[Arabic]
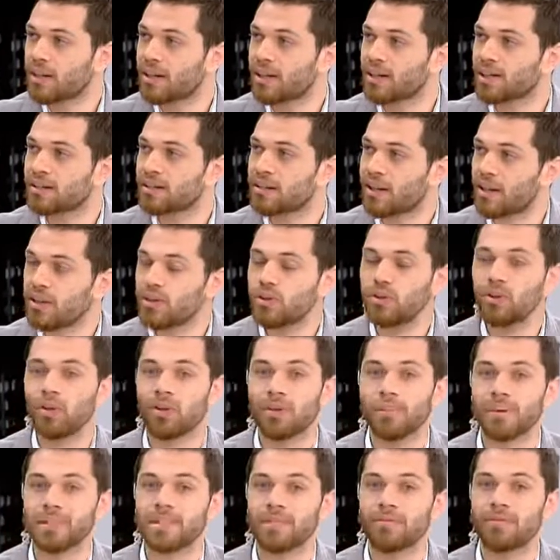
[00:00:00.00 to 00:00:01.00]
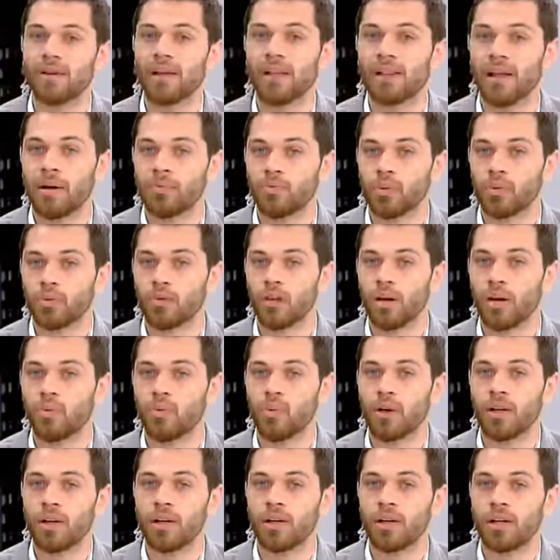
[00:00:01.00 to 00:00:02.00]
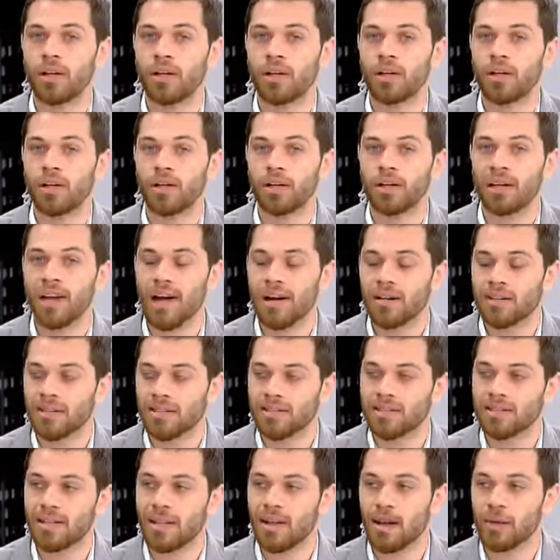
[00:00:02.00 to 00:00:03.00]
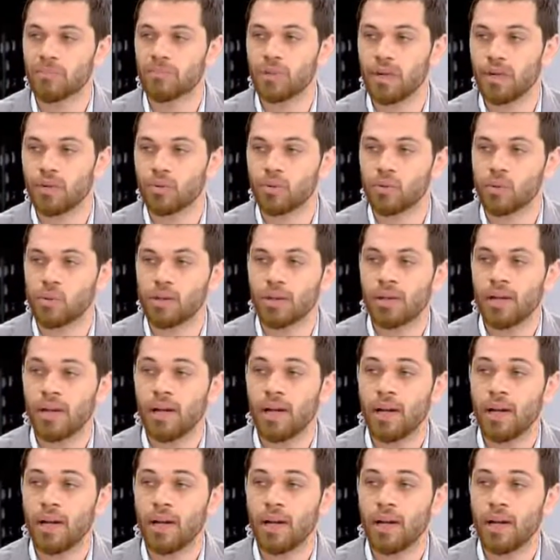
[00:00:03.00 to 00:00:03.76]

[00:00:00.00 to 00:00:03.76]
لتعدوا المسافات اللي عم تقطعوها الكالوريز اللي عم تحرقوهم.